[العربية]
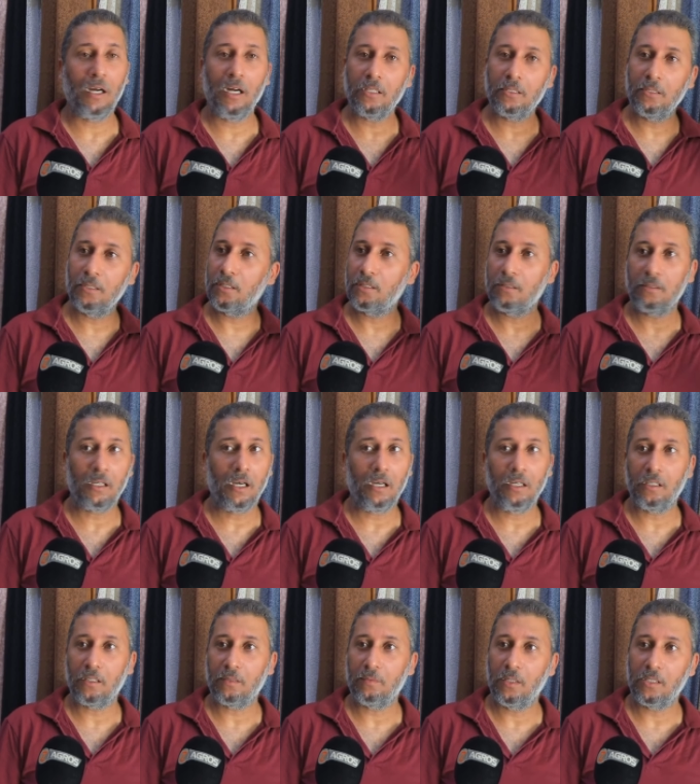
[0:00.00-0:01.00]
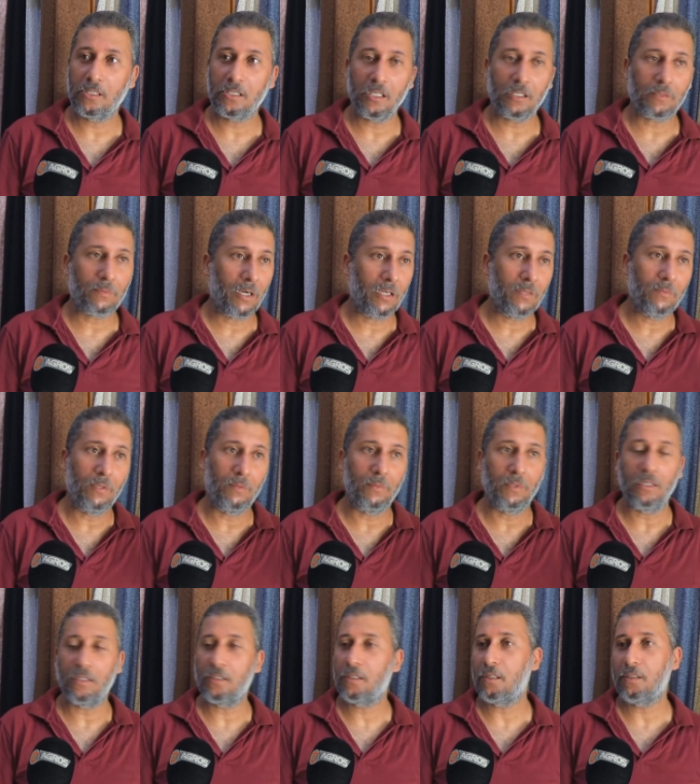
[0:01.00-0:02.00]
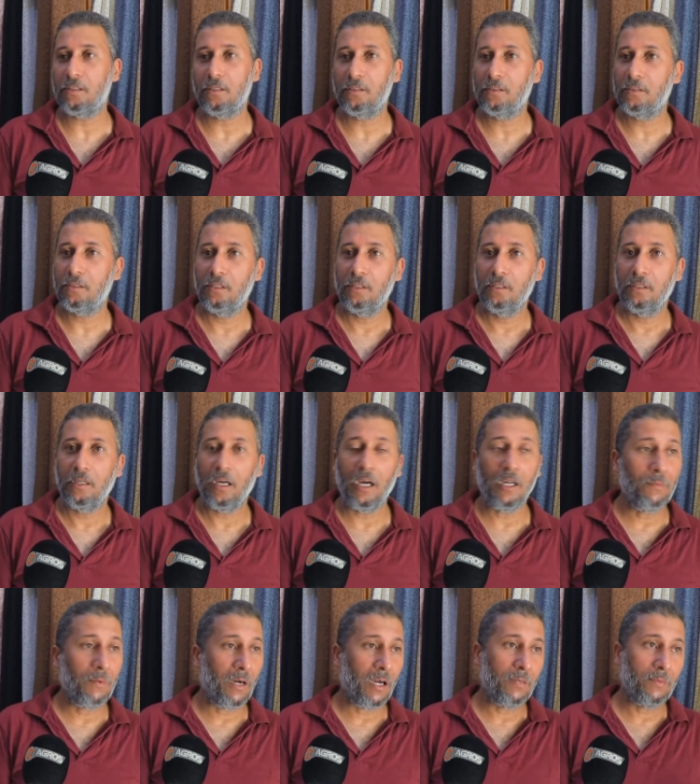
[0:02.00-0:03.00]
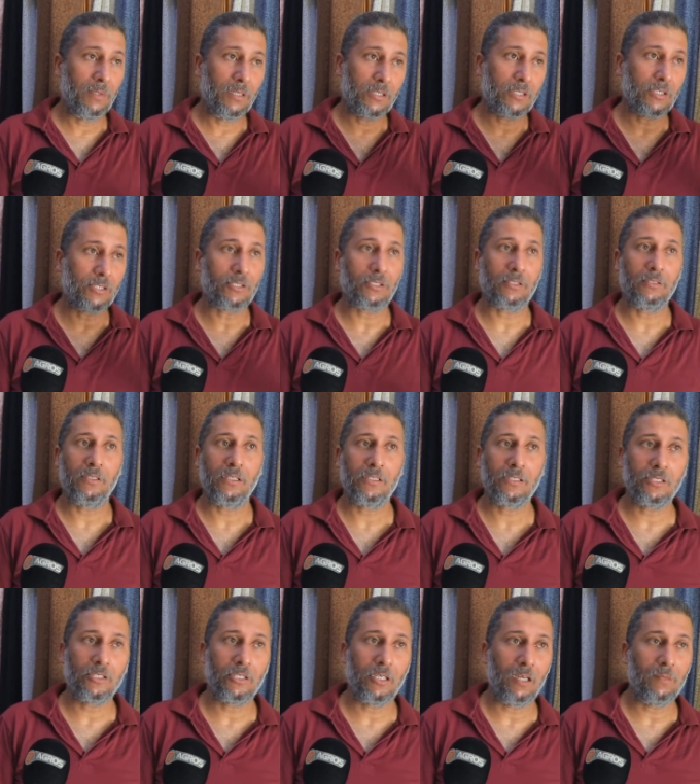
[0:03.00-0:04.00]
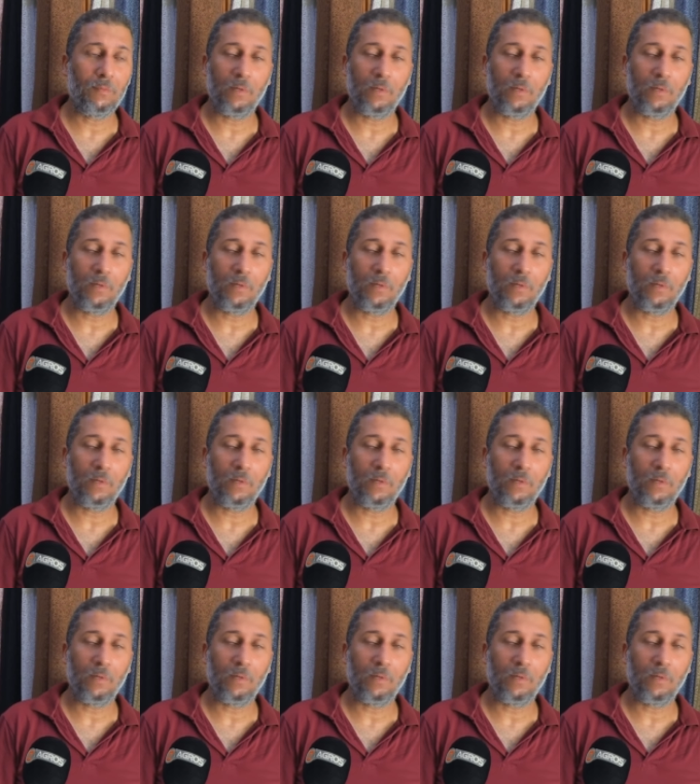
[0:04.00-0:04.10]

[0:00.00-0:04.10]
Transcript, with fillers: راحت راح الإقبال صار 40% يعني على المعامل هسه شغلنا هسه شيء